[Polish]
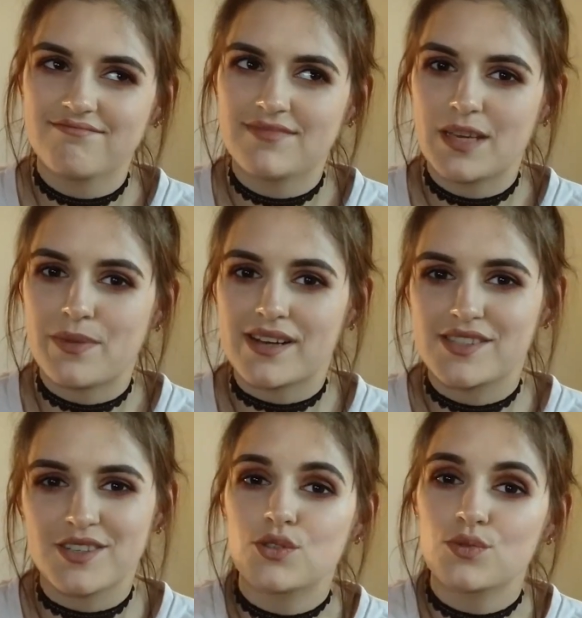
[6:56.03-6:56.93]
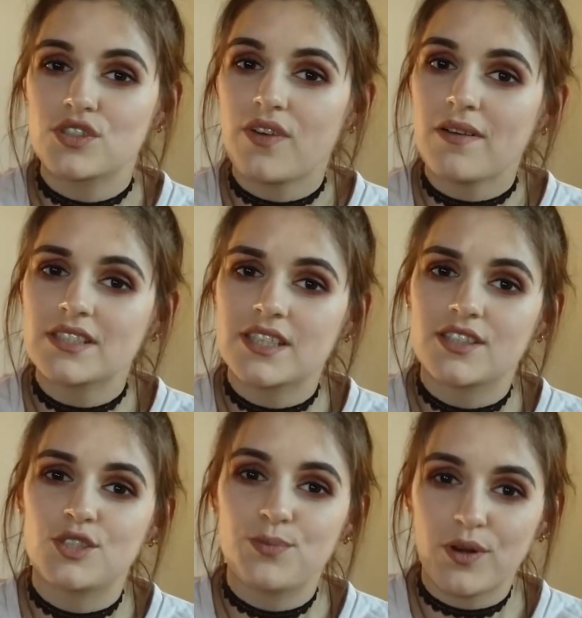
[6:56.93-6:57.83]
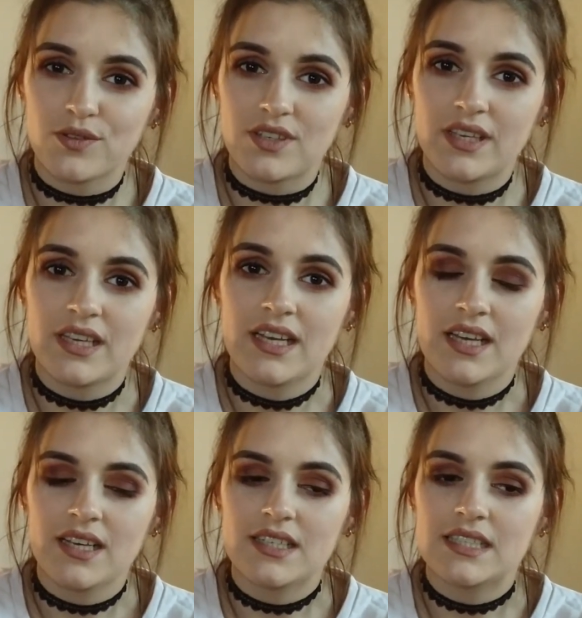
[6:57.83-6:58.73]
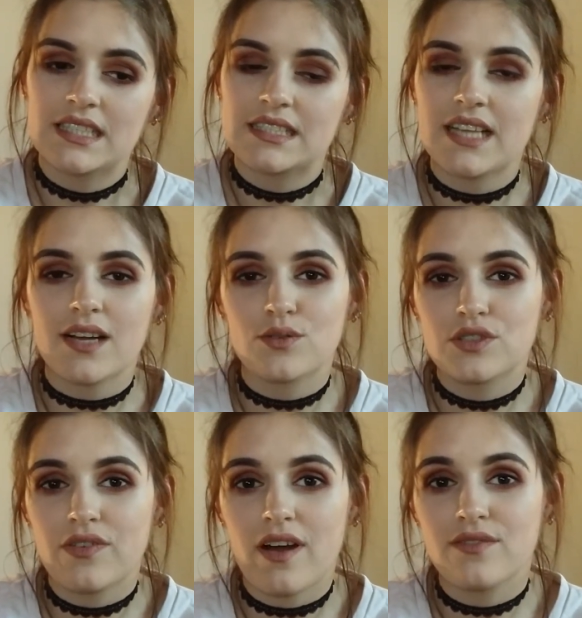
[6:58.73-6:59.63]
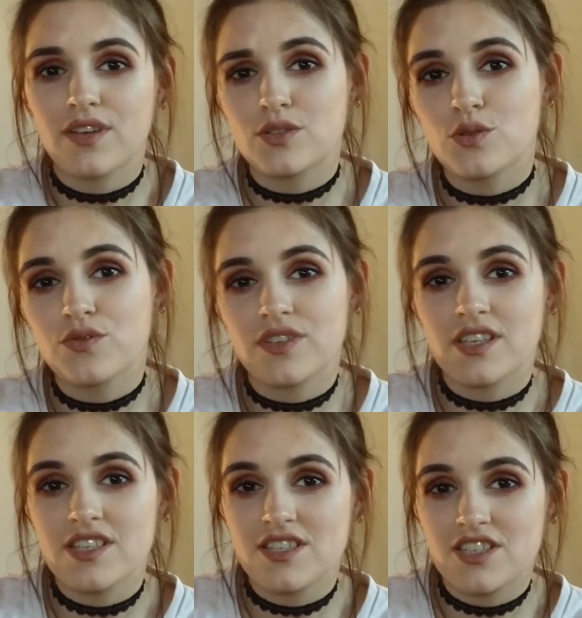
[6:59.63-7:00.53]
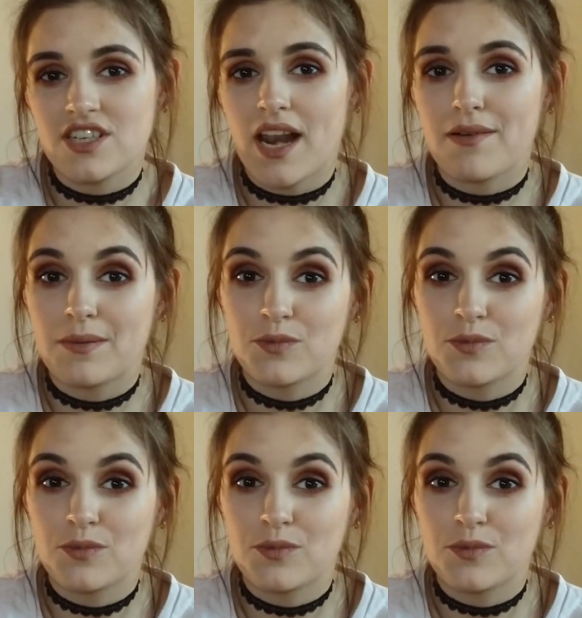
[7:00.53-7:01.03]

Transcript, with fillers: Nie bardzo. Czy używałaś kiedyś broni? Yy, tak, używałam wiatrówki i strzelałam